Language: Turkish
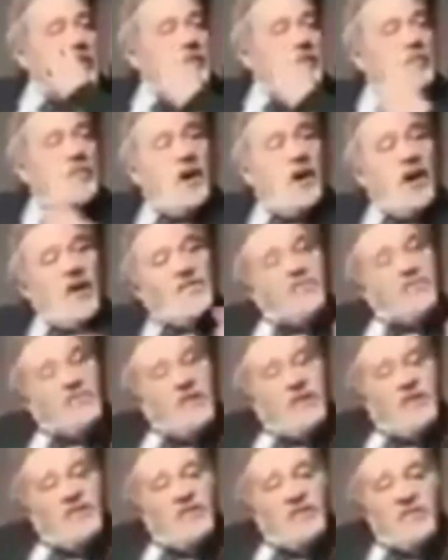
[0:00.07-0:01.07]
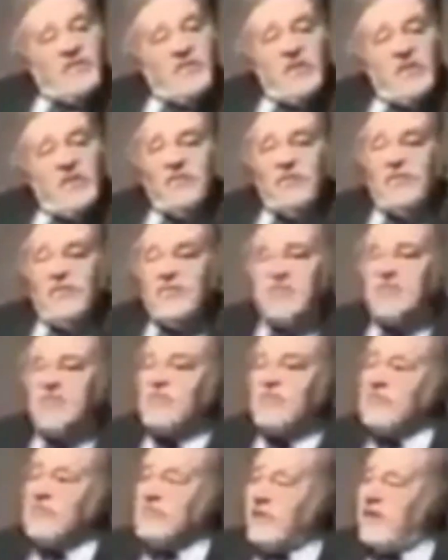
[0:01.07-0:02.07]
Efendim harf devrimi
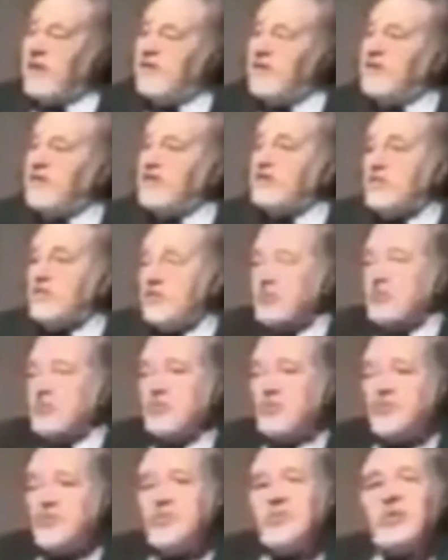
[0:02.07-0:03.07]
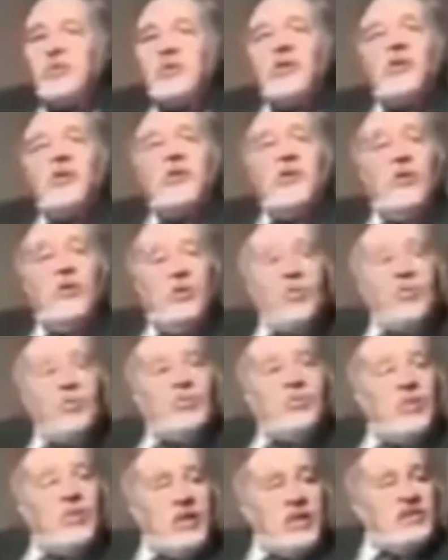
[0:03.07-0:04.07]
yapıyorsunuz. Evet çünkü
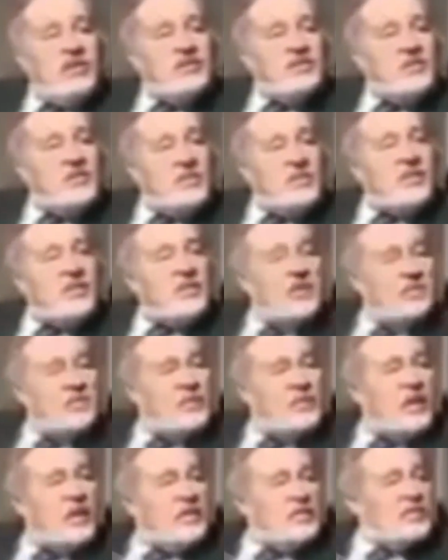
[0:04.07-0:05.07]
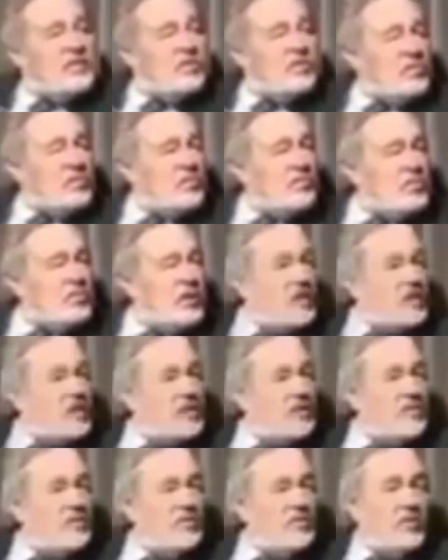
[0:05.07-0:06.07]
okuma yazma da imla sorunu
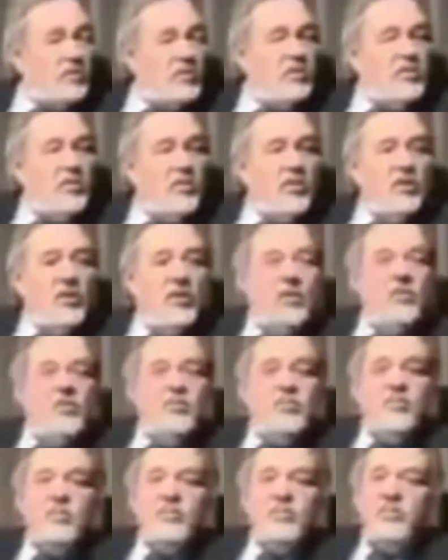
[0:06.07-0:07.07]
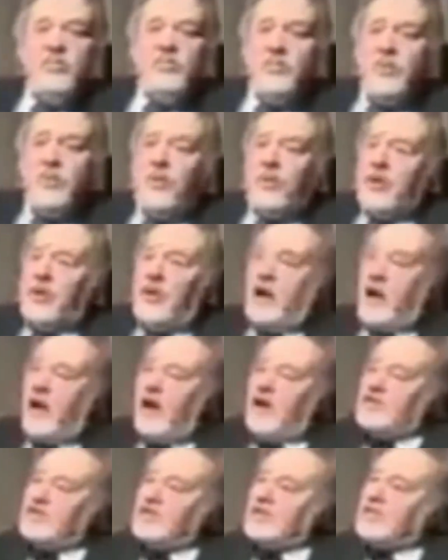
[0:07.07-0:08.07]
yaratıyor. Bu
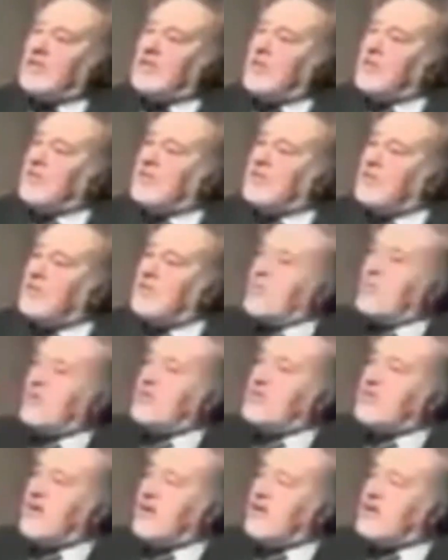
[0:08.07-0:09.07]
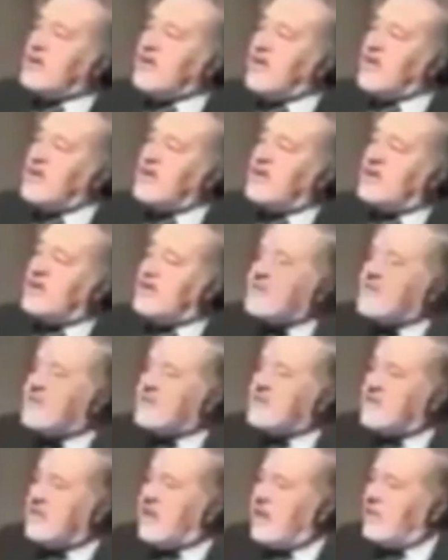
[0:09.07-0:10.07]
böyle aşk mektubu yazarken
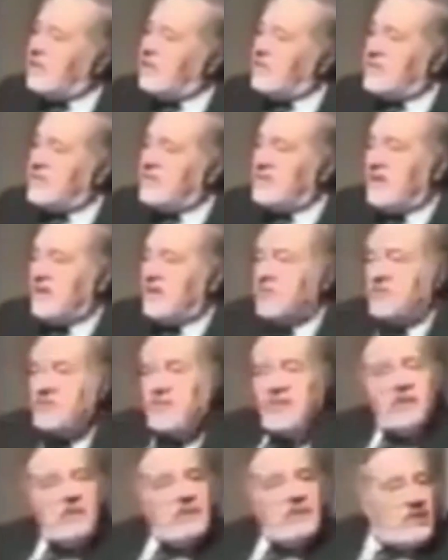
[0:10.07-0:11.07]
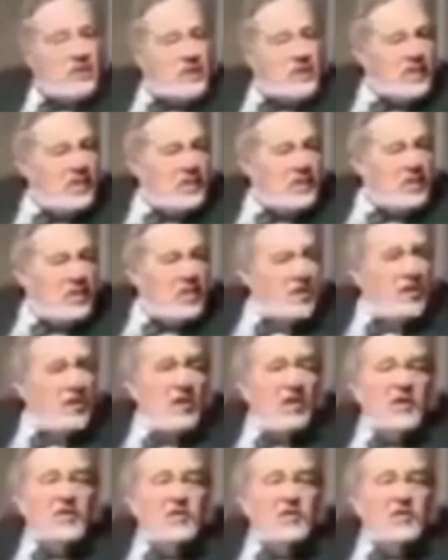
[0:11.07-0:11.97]
hissedilen bir zaruret değil.